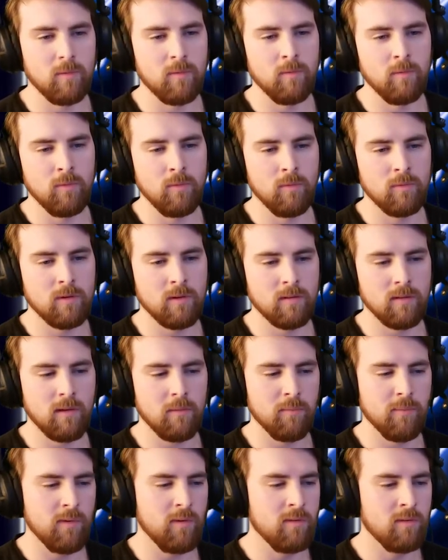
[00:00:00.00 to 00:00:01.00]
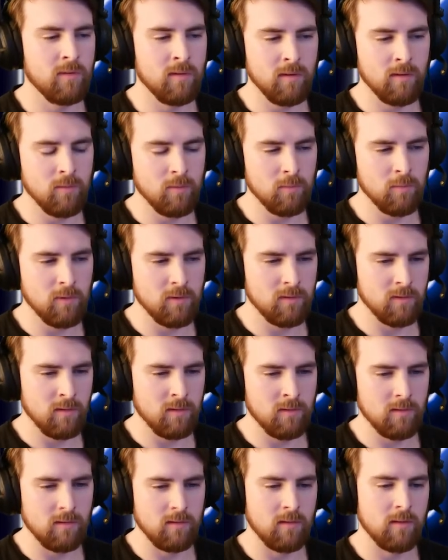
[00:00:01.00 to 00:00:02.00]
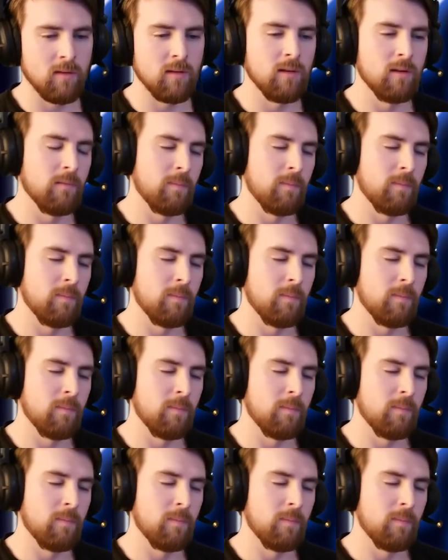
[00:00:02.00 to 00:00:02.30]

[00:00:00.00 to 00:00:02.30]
Und das haben sie sehr gut umgesetzt,